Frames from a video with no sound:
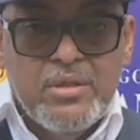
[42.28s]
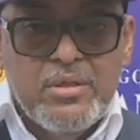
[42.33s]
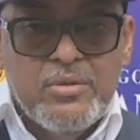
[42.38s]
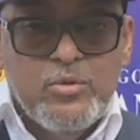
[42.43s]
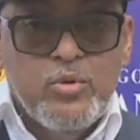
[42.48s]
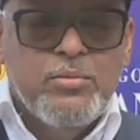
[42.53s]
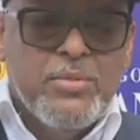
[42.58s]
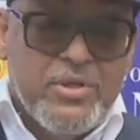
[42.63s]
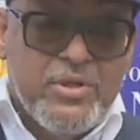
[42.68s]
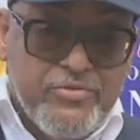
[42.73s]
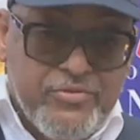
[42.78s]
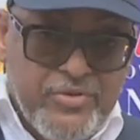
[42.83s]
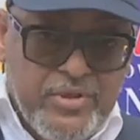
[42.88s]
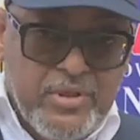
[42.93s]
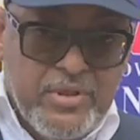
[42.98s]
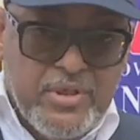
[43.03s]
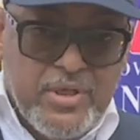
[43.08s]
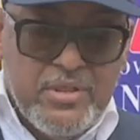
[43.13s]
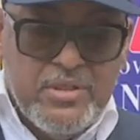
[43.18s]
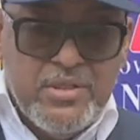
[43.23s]
uh, do
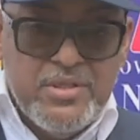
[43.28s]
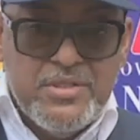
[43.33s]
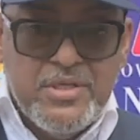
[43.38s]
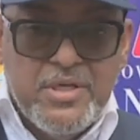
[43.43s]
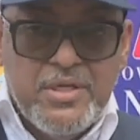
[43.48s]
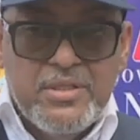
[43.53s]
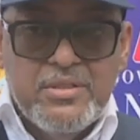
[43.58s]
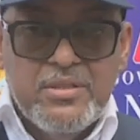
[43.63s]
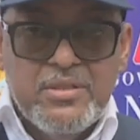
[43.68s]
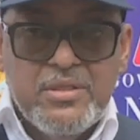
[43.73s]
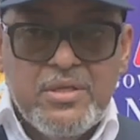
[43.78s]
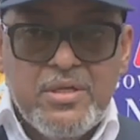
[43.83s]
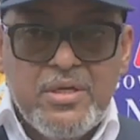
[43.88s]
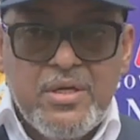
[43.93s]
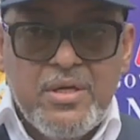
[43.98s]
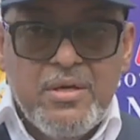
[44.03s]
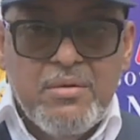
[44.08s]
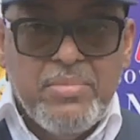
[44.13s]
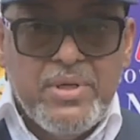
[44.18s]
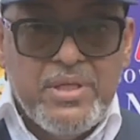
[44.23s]
marfim, quer dizer,
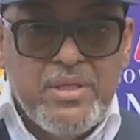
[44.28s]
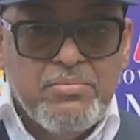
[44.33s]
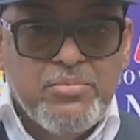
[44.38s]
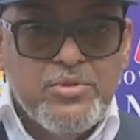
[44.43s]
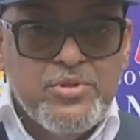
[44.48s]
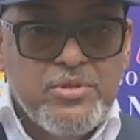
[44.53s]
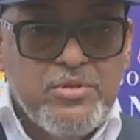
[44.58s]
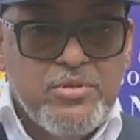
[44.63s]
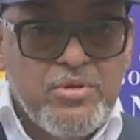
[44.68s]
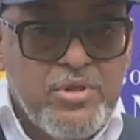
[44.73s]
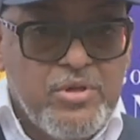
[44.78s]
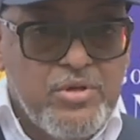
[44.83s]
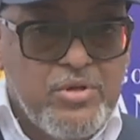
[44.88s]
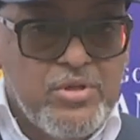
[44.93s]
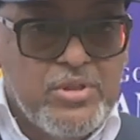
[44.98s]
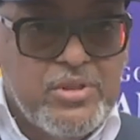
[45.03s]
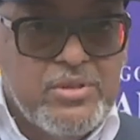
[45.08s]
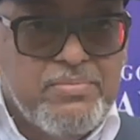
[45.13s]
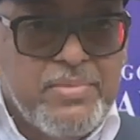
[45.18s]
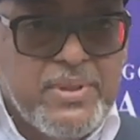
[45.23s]
para
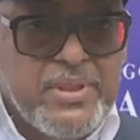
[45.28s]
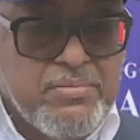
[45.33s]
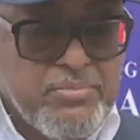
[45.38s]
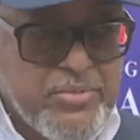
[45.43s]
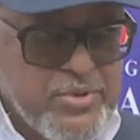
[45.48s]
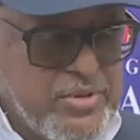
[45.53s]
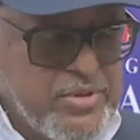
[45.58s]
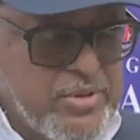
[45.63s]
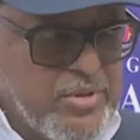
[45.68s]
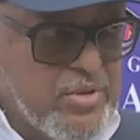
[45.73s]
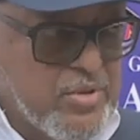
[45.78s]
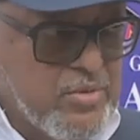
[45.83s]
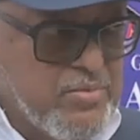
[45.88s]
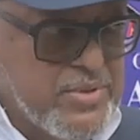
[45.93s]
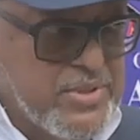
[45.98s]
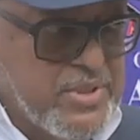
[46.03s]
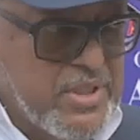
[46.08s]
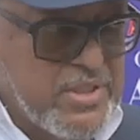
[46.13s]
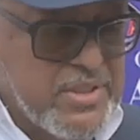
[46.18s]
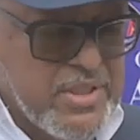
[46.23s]
posterior, para posterior
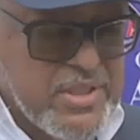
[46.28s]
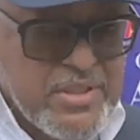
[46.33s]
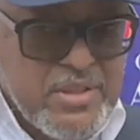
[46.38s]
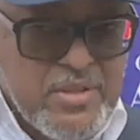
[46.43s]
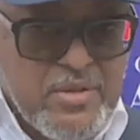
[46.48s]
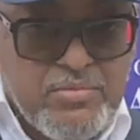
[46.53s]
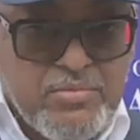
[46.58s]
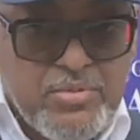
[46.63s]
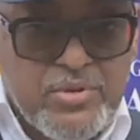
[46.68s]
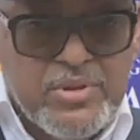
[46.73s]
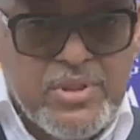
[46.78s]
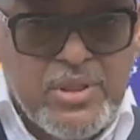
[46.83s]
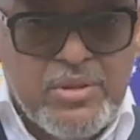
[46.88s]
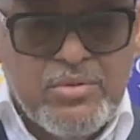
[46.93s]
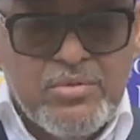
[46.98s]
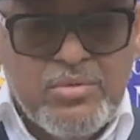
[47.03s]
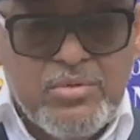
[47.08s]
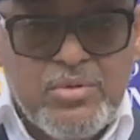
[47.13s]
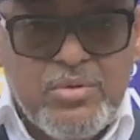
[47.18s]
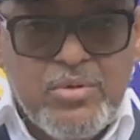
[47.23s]
comercialização.
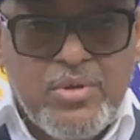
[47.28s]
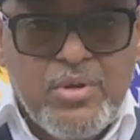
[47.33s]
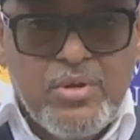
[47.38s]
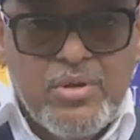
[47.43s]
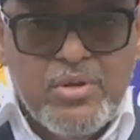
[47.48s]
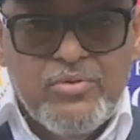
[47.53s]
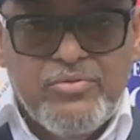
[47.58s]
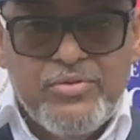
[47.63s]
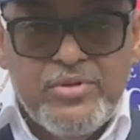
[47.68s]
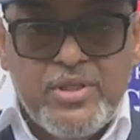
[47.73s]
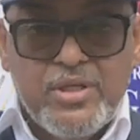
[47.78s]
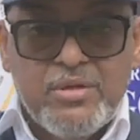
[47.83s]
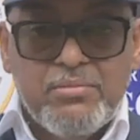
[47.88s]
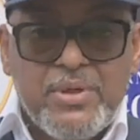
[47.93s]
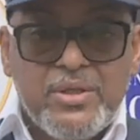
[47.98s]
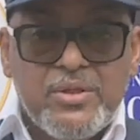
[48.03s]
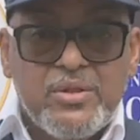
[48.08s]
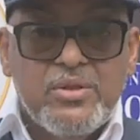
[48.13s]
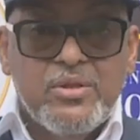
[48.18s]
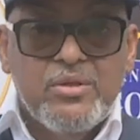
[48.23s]
Portanto, o
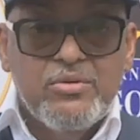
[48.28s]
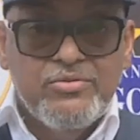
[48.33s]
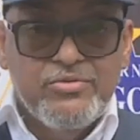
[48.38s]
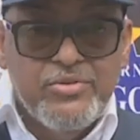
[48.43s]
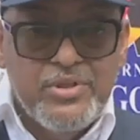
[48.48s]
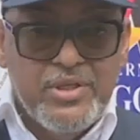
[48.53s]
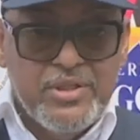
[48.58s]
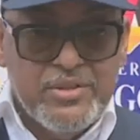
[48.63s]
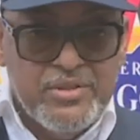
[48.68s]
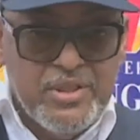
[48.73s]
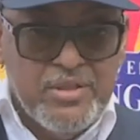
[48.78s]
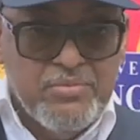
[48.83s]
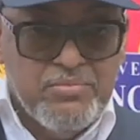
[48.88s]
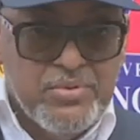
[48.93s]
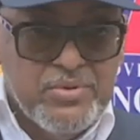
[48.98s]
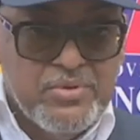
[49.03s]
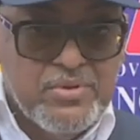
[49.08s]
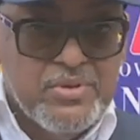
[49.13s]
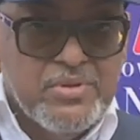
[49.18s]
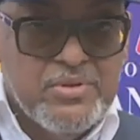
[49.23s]
fidelmente não foi a
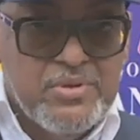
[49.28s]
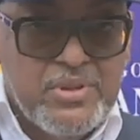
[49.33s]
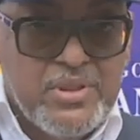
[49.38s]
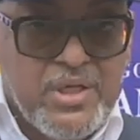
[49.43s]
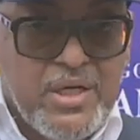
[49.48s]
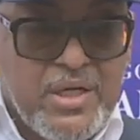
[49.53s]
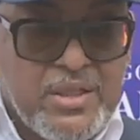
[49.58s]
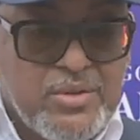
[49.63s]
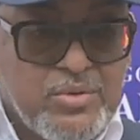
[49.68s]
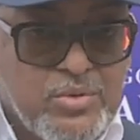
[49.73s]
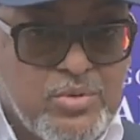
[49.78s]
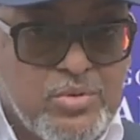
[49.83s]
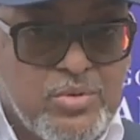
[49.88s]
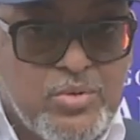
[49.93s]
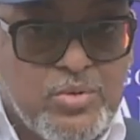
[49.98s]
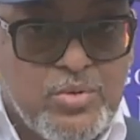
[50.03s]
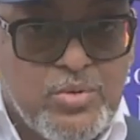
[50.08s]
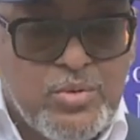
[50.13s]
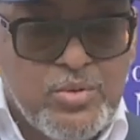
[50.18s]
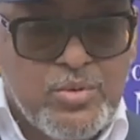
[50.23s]
tempo de retirar,
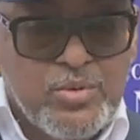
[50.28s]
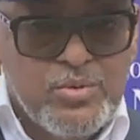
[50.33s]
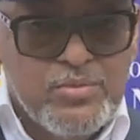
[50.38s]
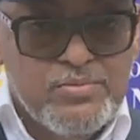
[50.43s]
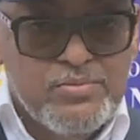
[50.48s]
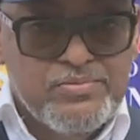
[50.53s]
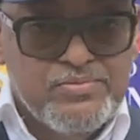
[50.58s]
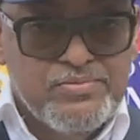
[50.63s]
o,